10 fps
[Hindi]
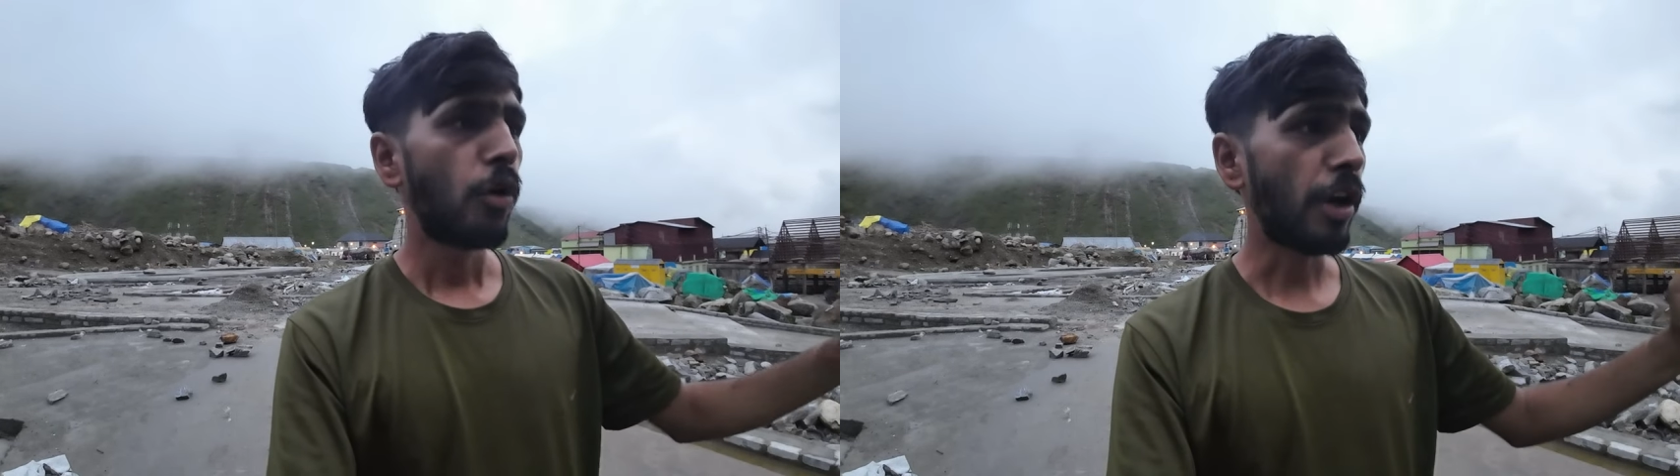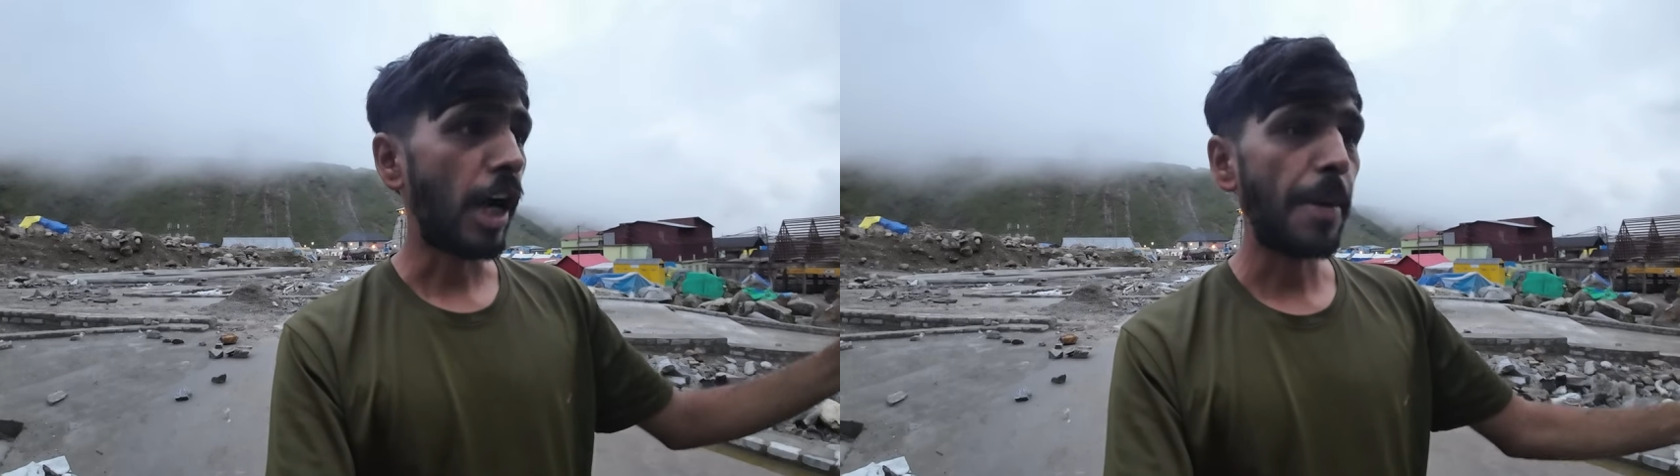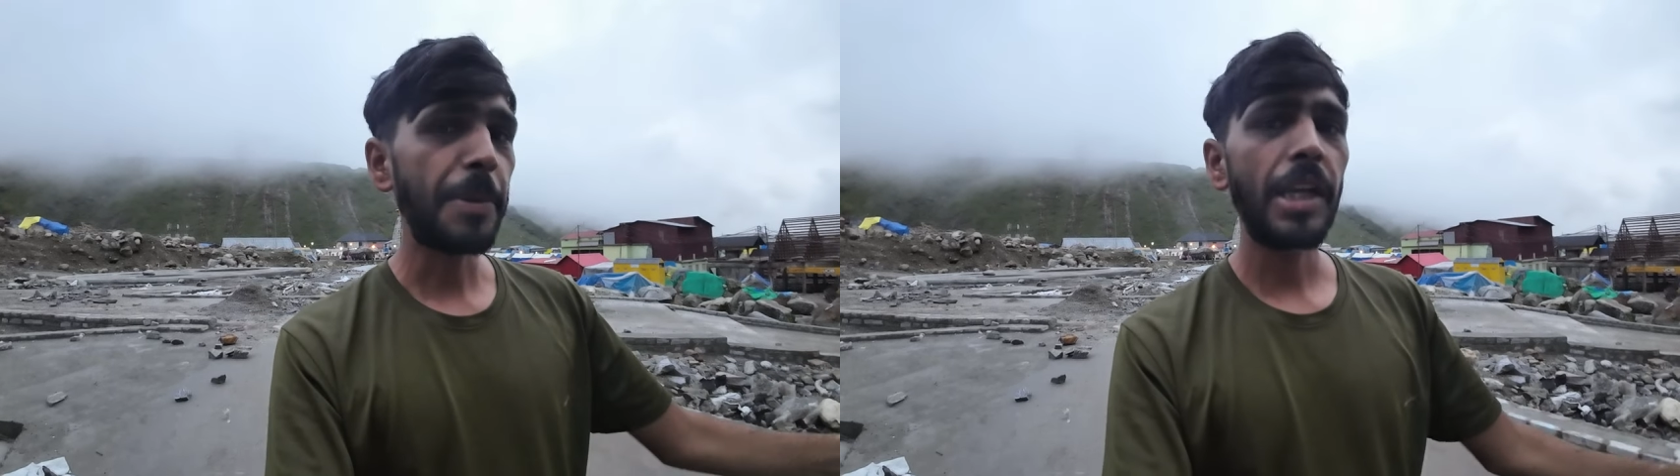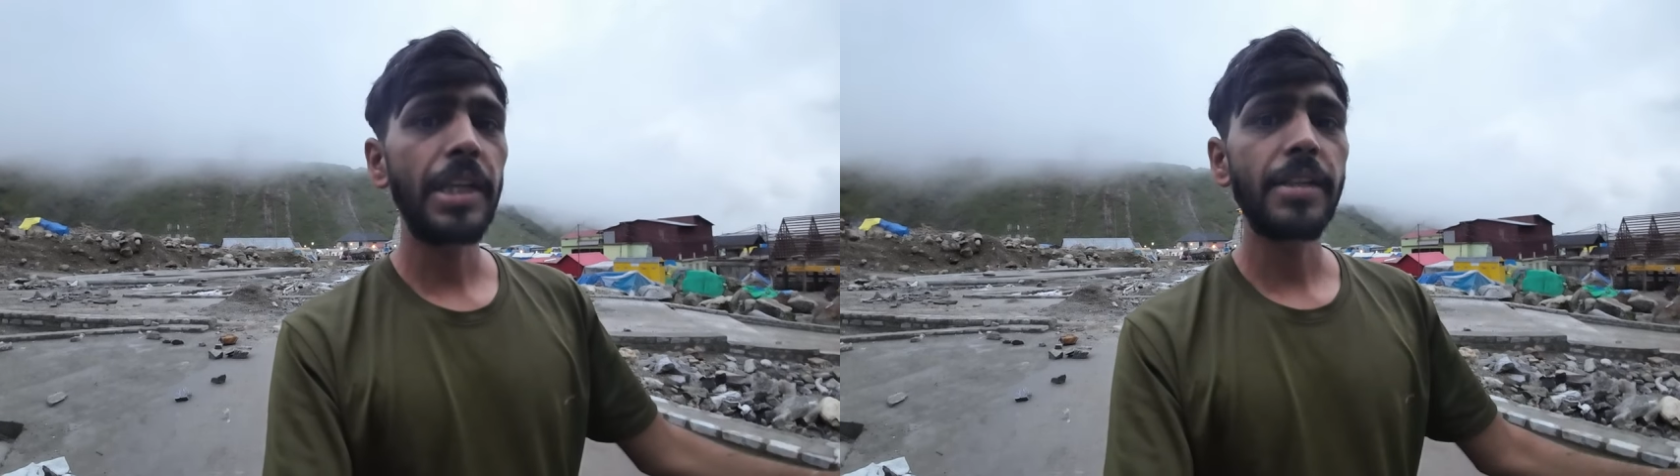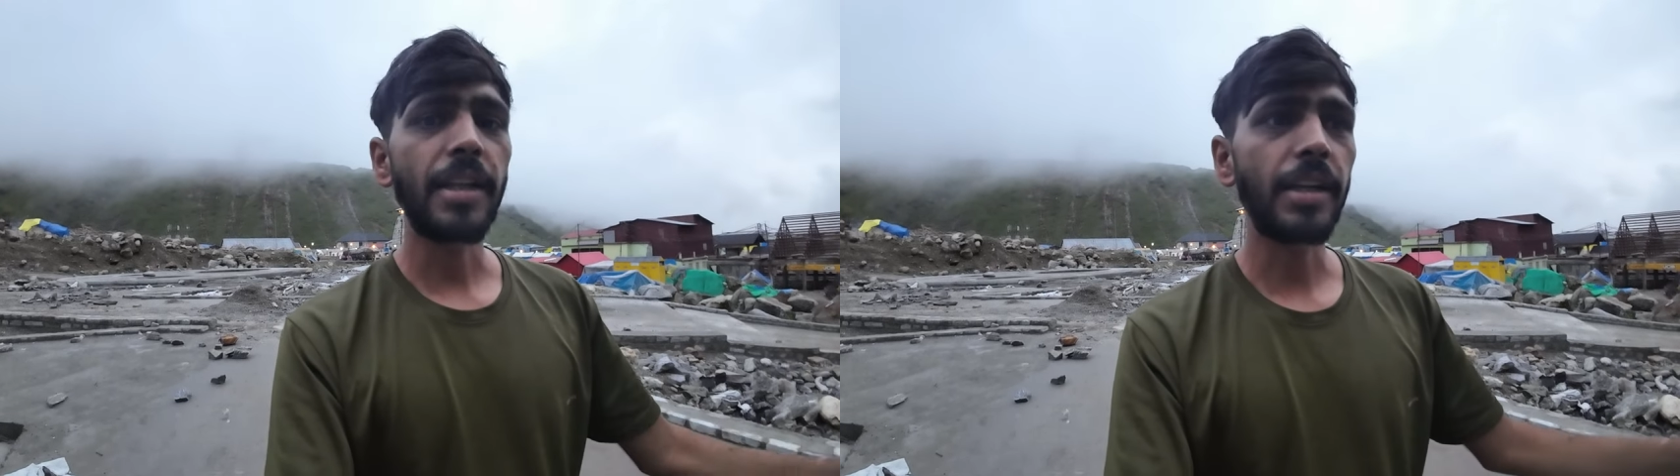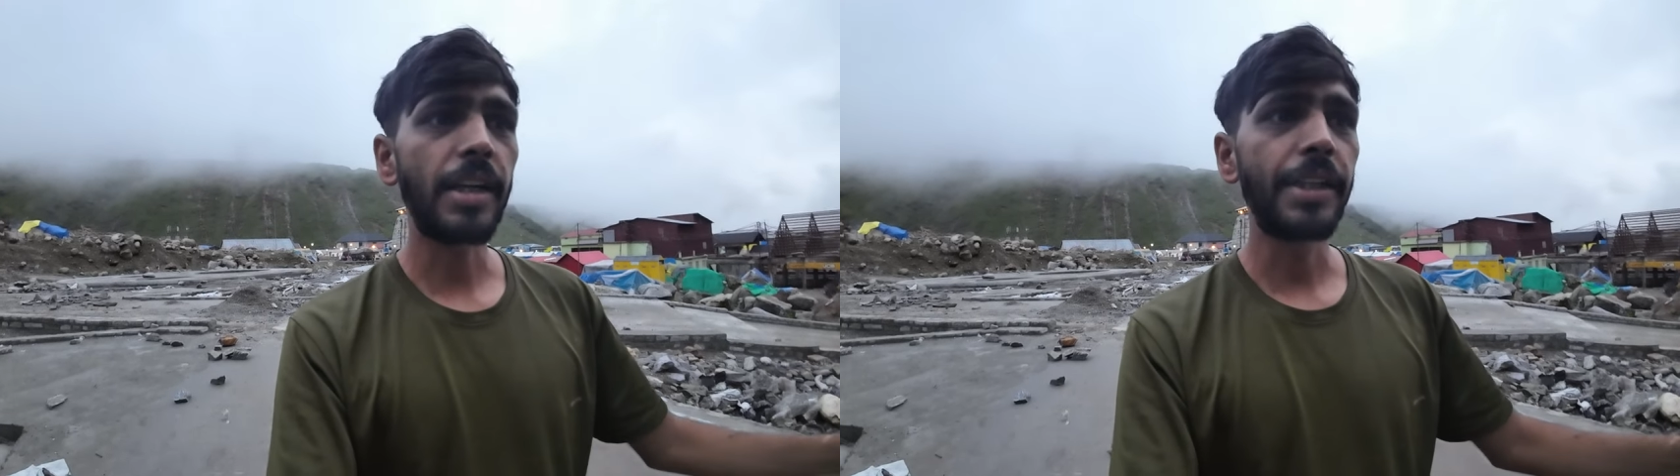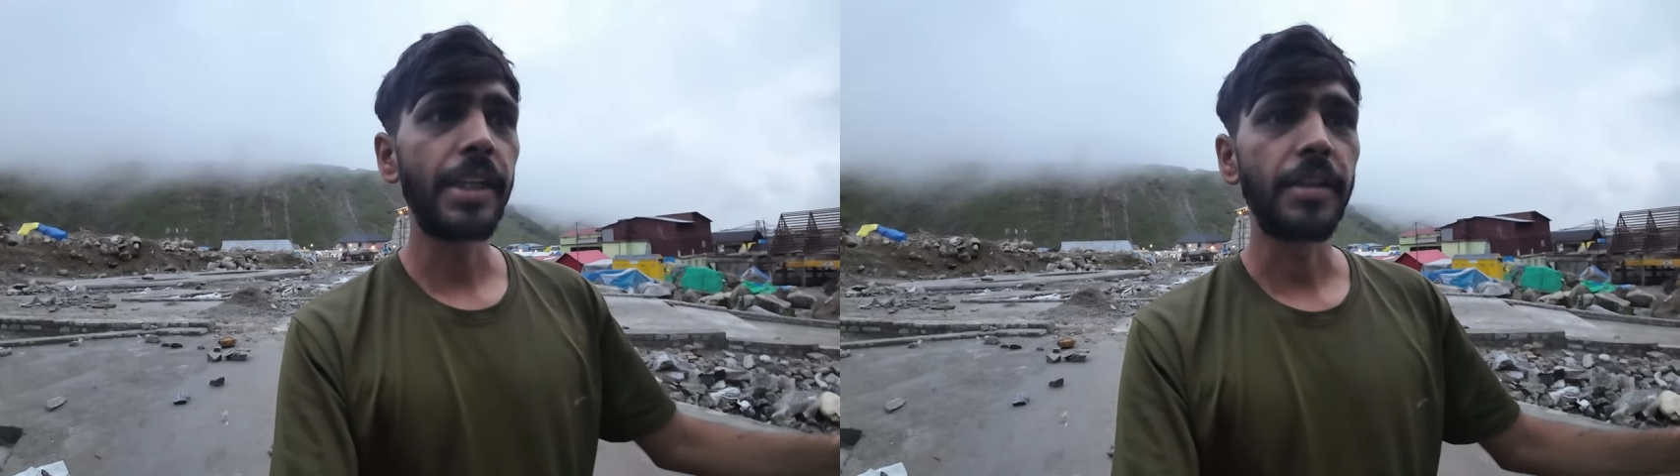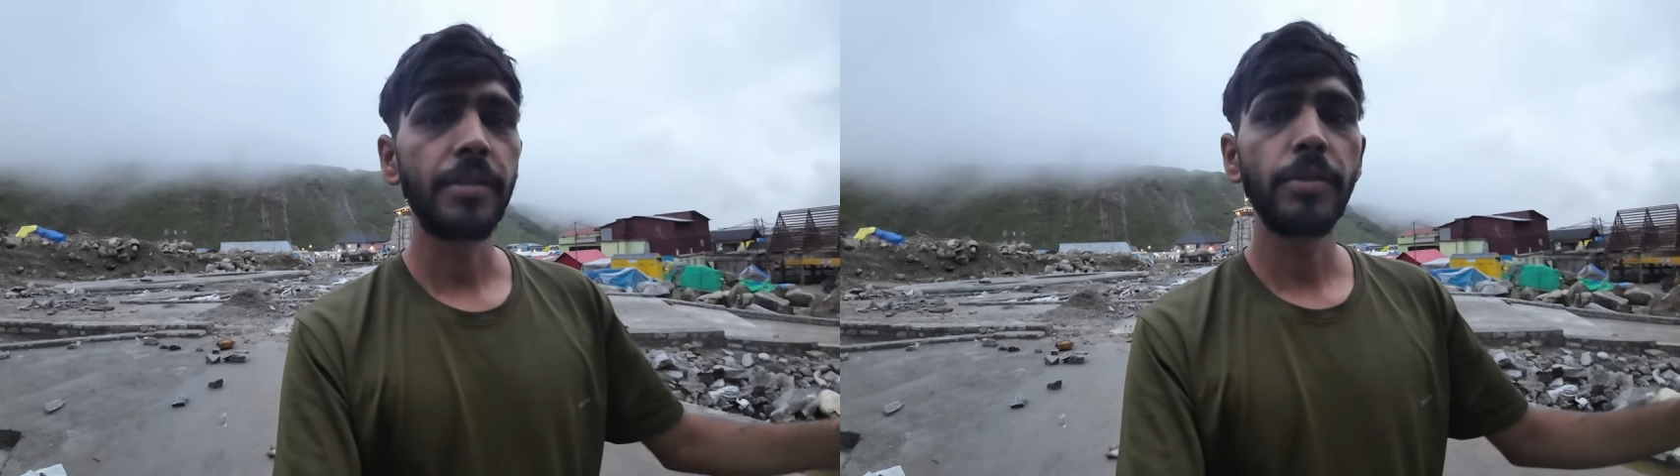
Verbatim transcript: और आपके लिए सरकार ने